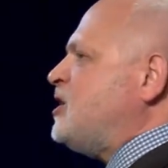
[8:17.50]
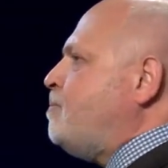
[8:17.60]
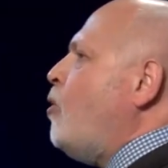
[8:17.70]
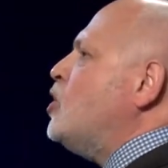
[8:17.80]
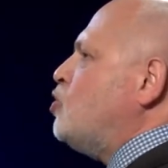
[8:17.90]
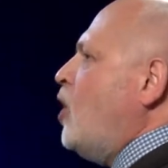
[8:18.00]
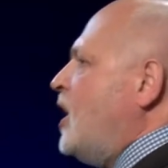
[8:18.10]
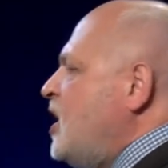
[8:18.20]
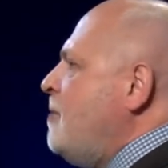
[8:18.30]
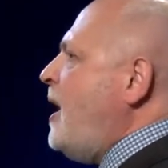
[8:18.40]
используя
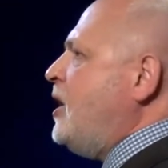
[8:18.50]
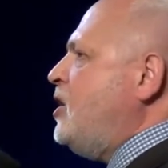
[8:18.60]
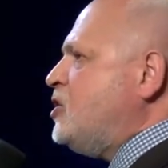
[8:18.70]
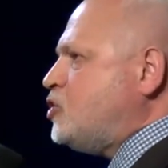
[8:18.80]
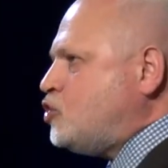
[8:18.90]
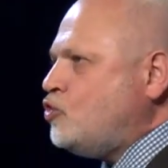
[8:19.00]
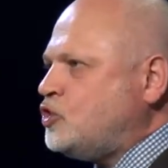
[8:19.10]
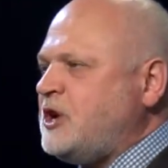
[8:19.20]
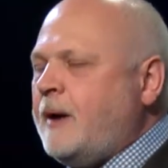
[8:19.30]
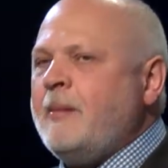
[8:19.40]
имя
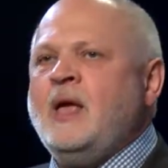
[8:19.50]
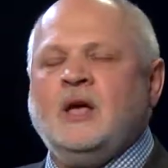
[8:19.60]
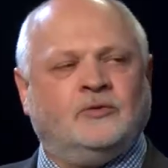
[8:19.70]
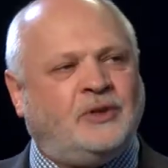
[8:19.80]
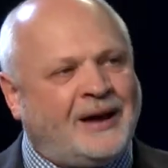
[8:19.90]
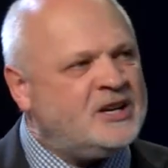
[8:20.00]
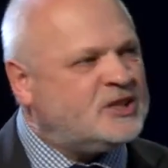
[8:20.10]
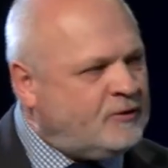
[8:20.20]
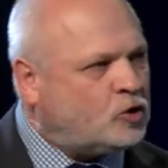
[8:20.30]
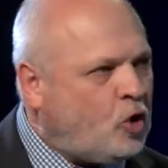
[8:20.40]
Иисуса, дары
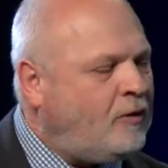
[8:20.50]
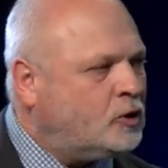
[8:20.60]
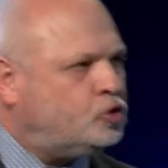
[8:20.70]
Святого